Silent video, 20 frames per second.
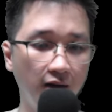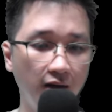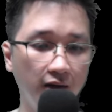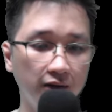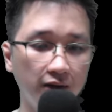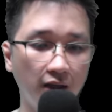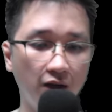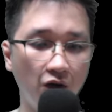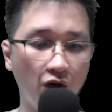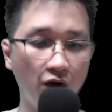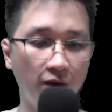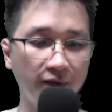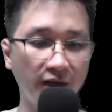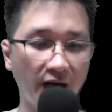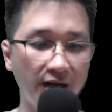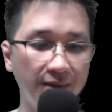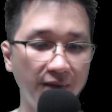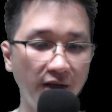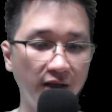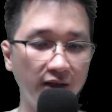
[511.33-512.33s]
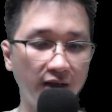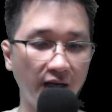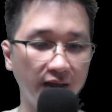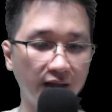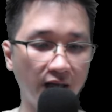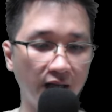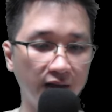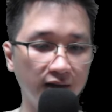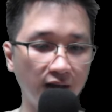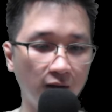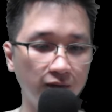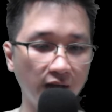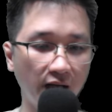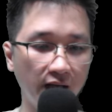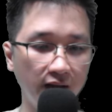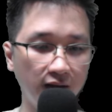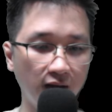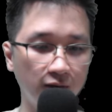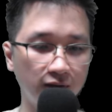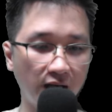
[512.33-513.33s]
Từ hôm nay, bất kỳ thần tộc
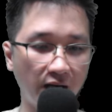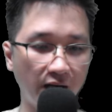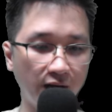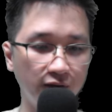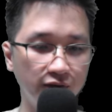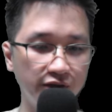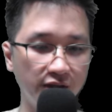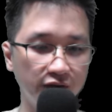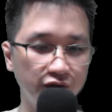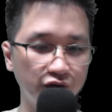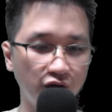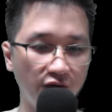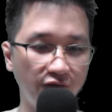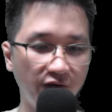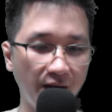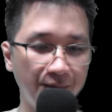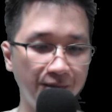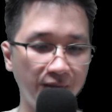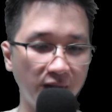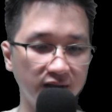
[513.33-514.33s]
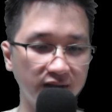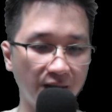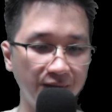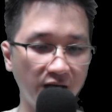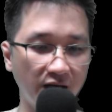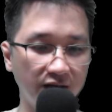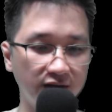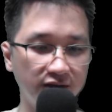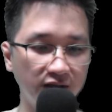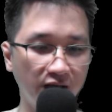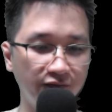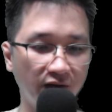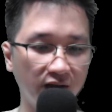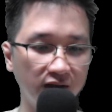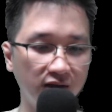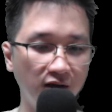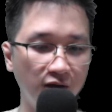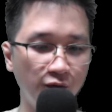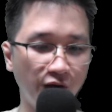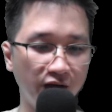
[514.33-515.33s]
đế tộc nào chưa cho phép mà dám đặt chân vào
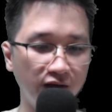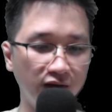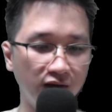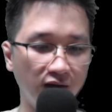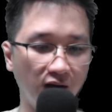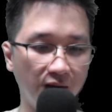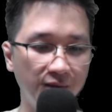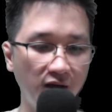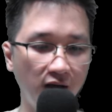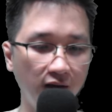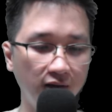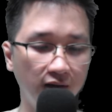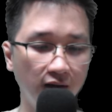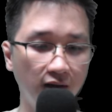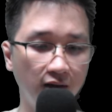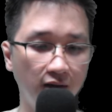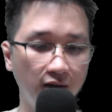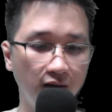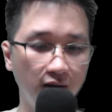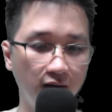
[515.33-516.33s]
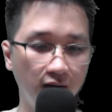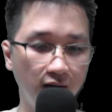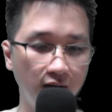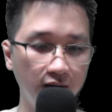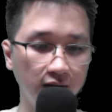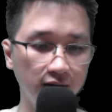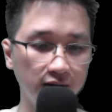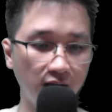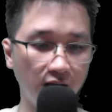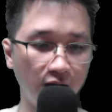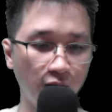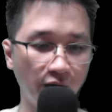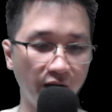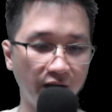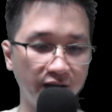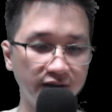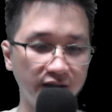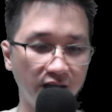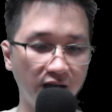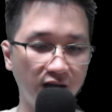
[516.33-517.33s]
Thương Huyền nửa bước, Thương
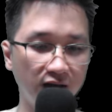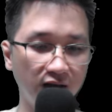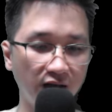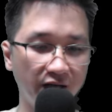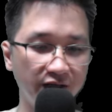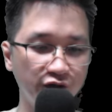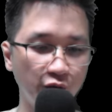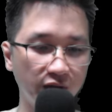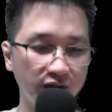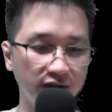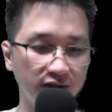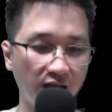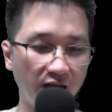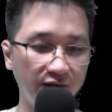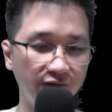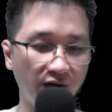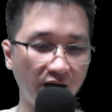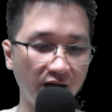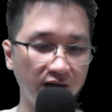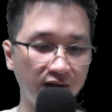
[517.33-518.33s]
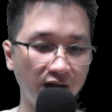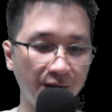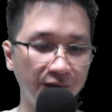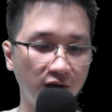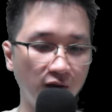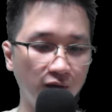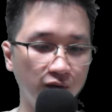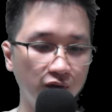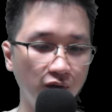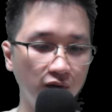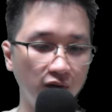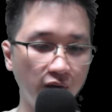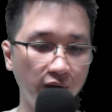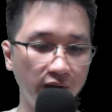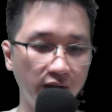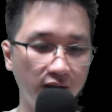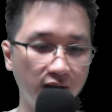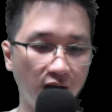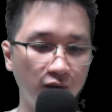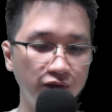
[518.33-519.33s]
Huyền sẽ nâng lệnh truy sát, vạn năm không rút
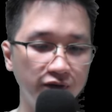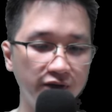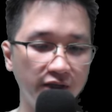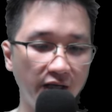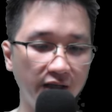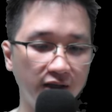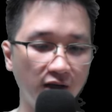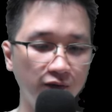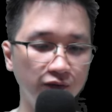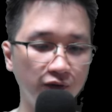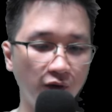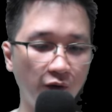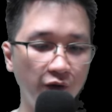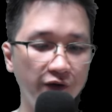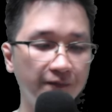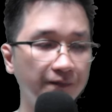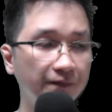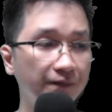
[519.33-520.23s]
lui, không chết không thôi.